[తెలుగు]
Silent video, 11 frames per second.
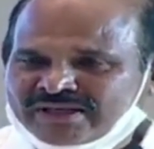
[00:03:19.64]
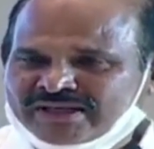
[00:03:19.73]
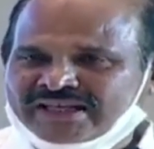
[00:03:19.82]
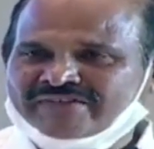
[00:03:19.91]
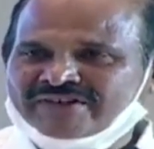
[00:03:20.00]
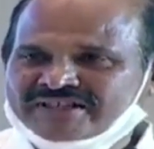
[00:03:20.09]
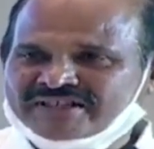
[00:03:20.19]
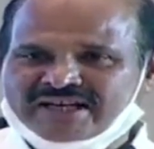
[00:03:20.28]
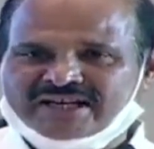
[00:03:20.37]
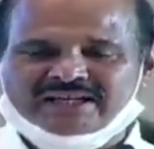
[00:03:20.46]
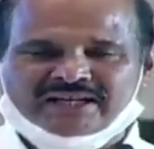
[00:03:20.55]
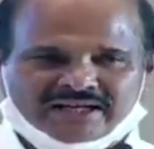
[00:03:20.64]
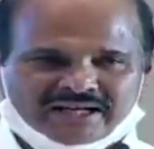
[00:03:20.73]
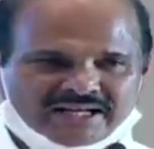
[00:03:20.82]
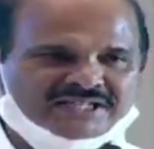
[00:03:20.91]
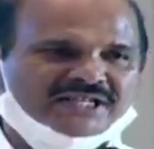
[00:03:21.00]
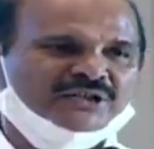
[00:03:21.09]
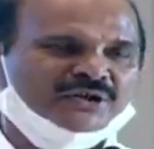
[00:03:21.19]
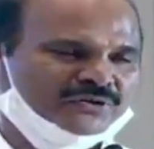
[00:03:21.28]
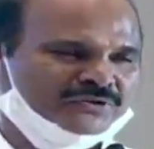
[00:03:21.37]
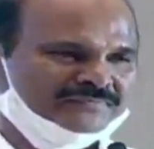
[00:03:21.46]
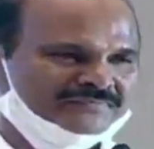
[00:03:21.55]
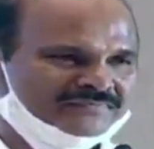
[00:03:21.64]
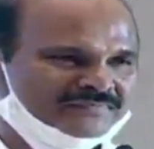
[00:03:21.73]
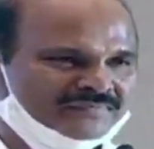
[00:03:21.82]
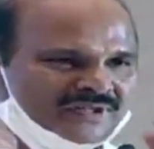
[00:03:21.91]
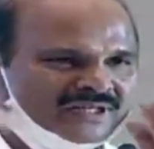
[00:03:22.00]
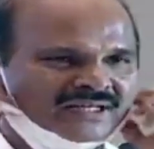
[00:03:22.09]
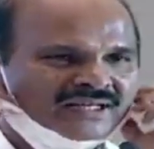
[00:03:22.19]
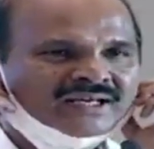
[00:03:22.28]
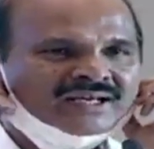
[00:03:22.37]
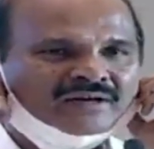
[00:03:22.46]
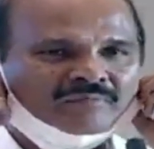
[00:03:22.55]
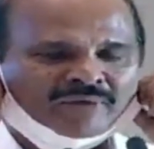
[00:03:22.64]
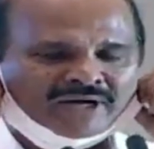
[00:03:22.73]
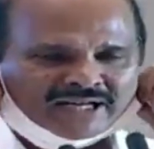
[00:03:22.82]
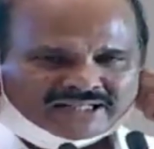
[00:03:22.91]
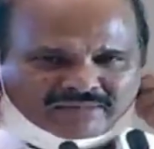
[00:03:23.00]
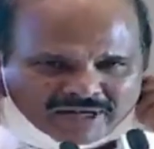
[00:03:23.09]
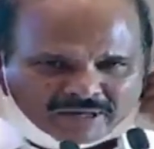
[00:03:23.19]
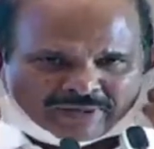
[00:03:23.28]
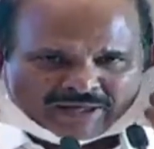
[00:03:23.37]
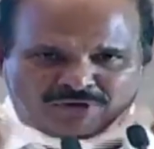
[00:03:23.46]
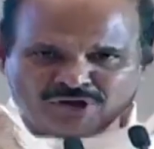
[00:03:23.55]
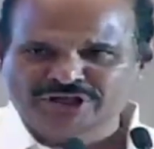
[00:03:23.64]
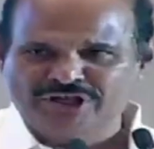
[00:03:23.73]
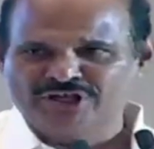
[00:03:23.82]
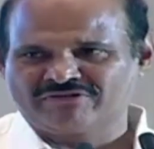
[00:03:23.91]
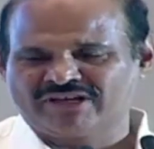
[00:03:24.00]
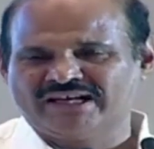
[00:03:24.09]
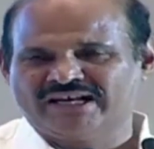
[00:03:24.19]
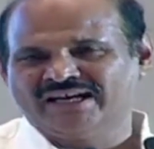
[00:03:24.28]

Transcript: నిర్వహించడానికి నిర్ణయించినందుకు మనంద మన పెనమలూరు నియోజకవర్గ